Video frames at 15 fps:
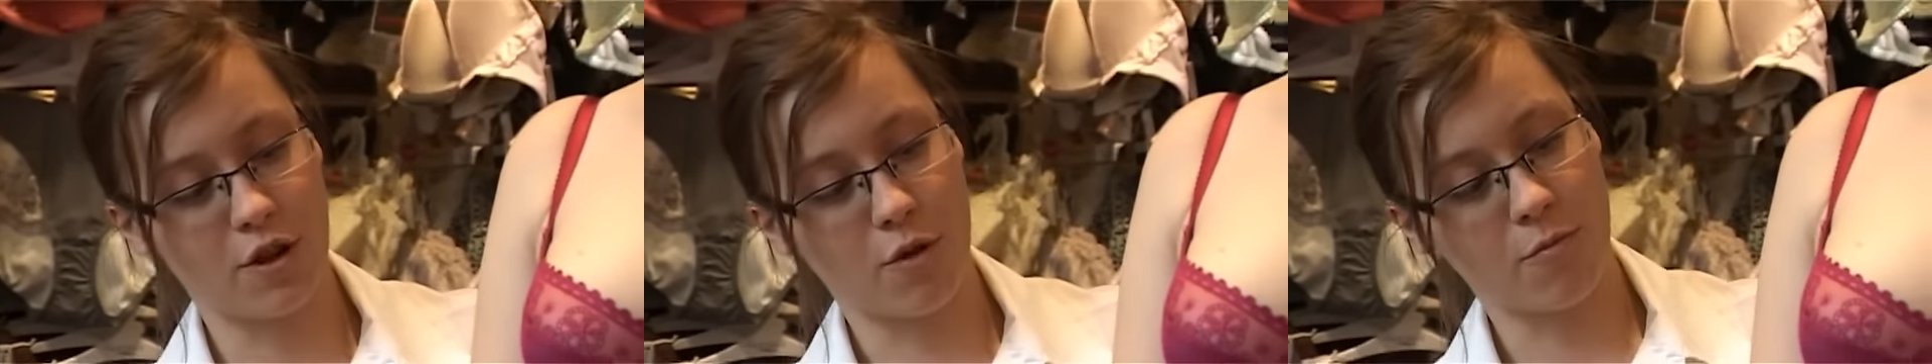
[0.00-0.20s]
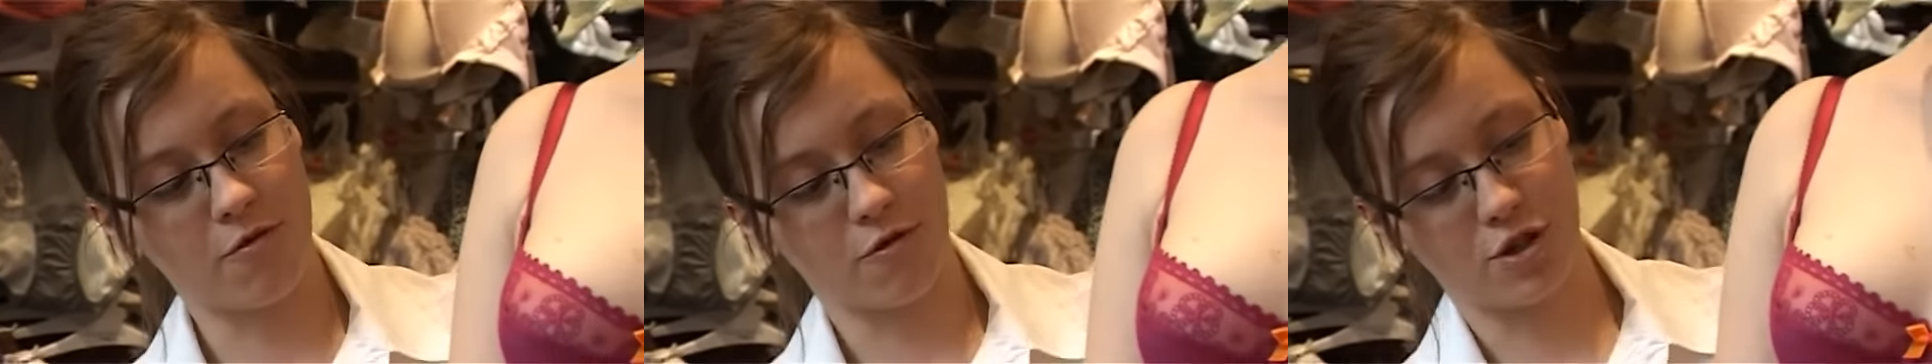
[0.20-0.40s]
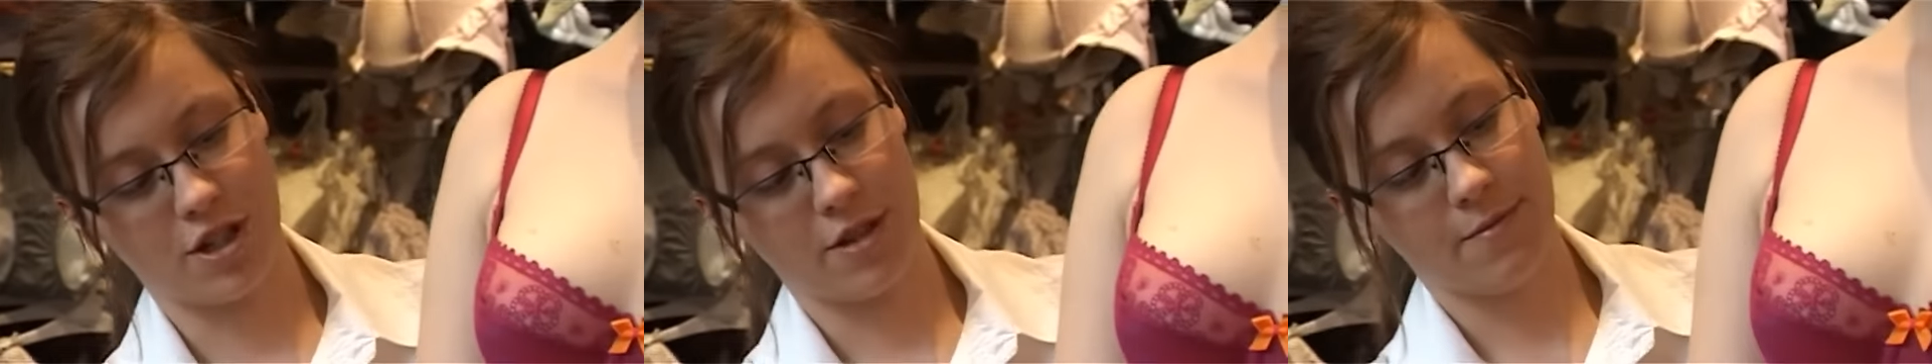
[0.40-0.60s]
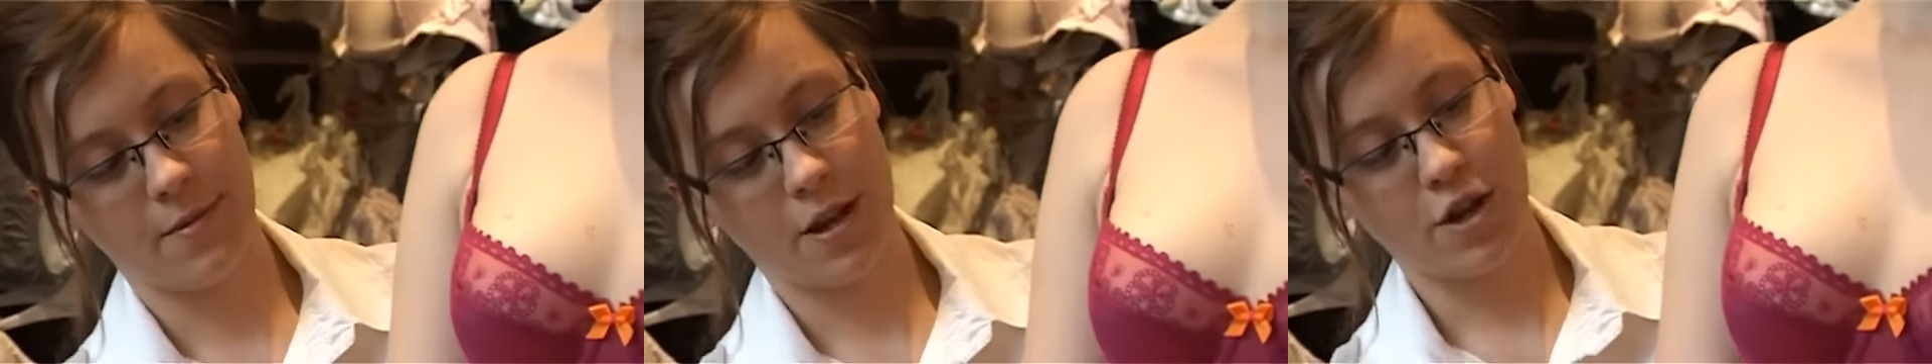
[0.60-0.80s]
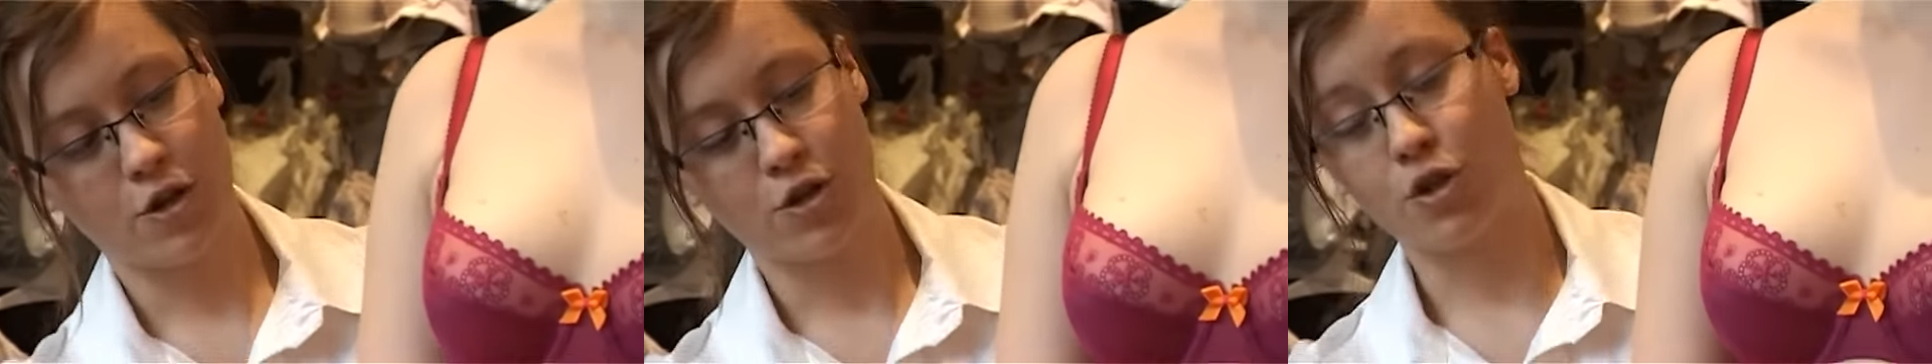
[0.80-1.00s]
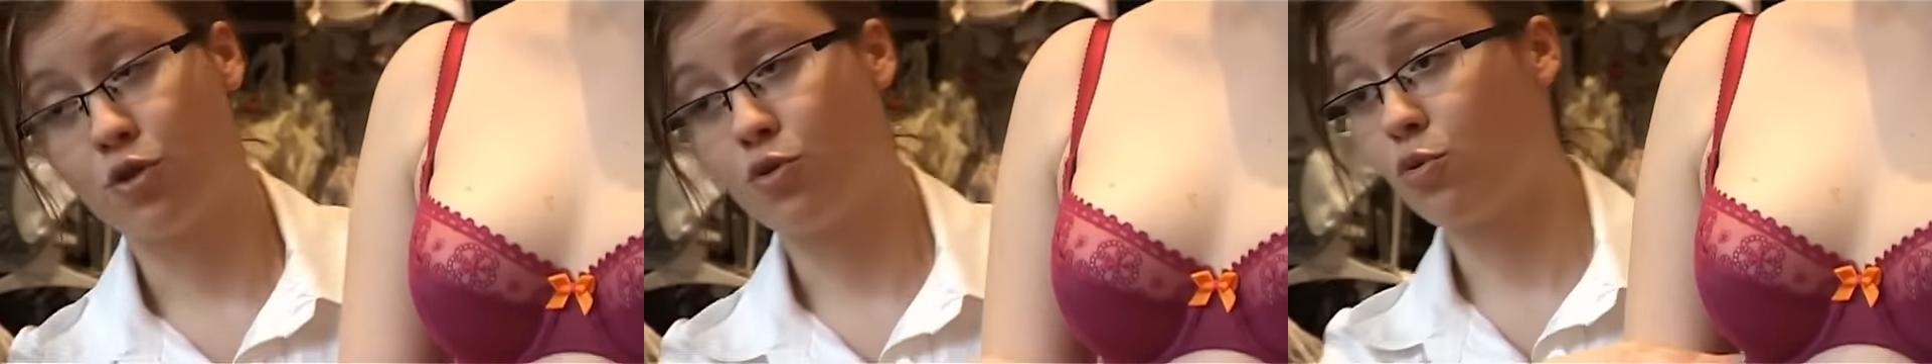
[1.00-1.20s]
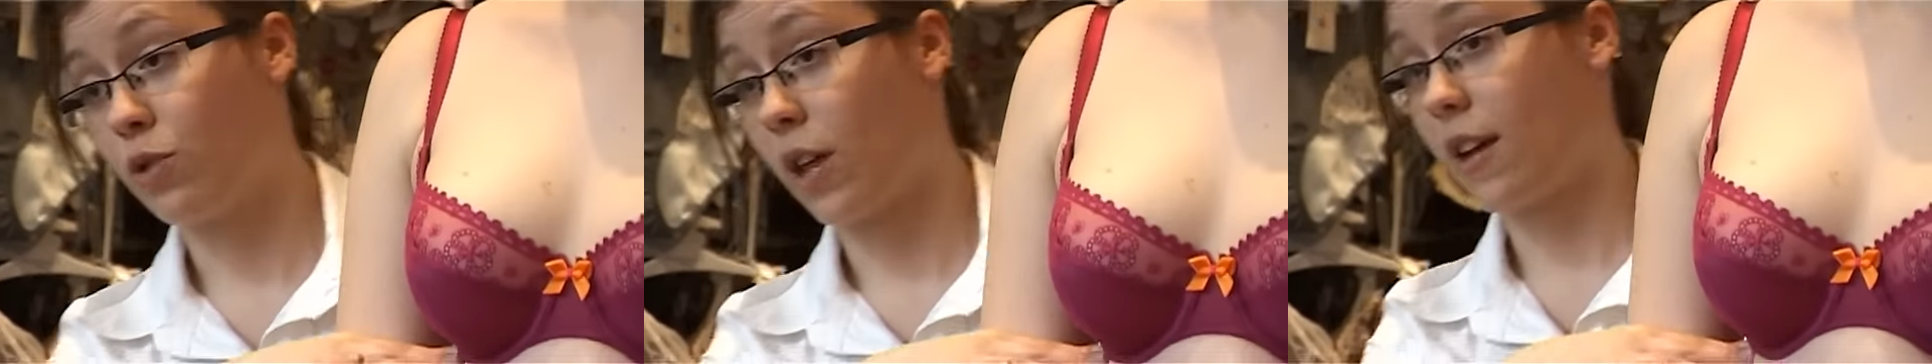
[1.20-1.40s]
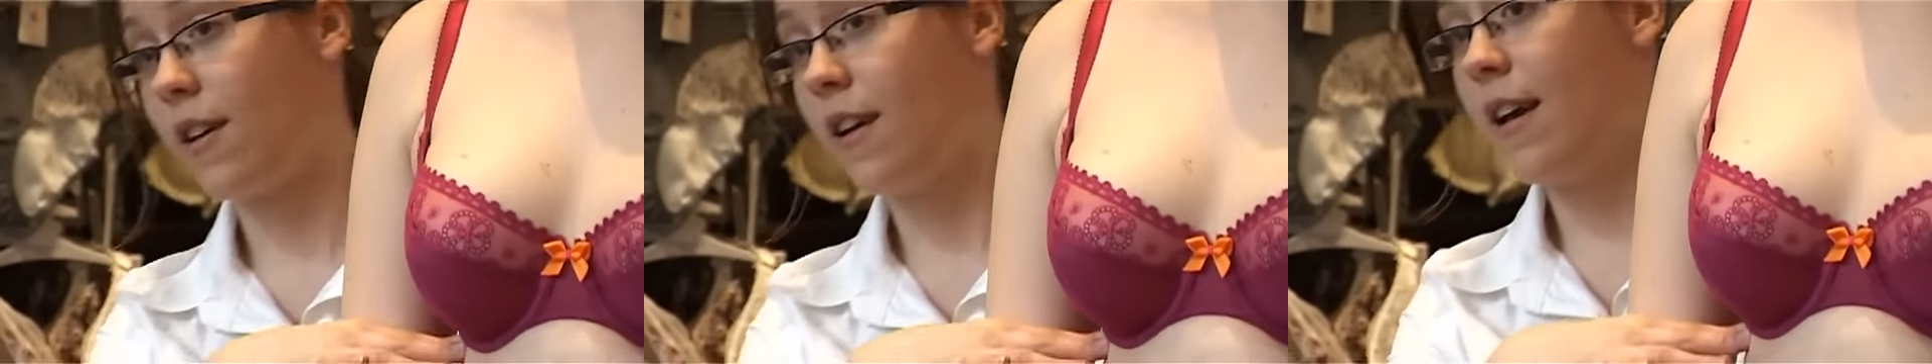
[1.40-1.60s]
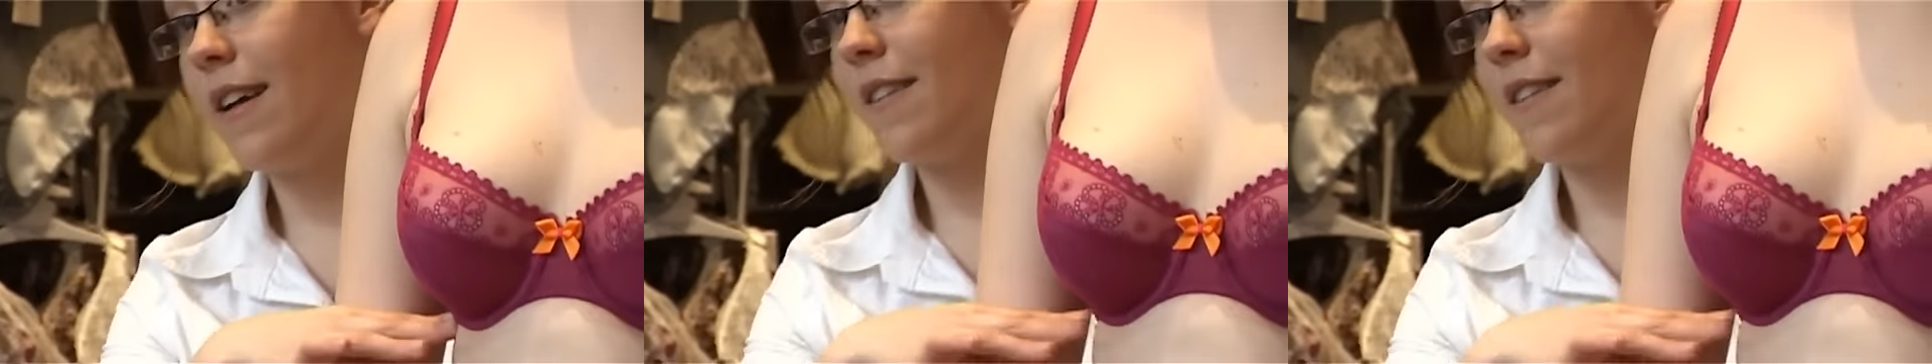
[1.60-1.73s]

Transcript: na obwodzie czyli tutaj.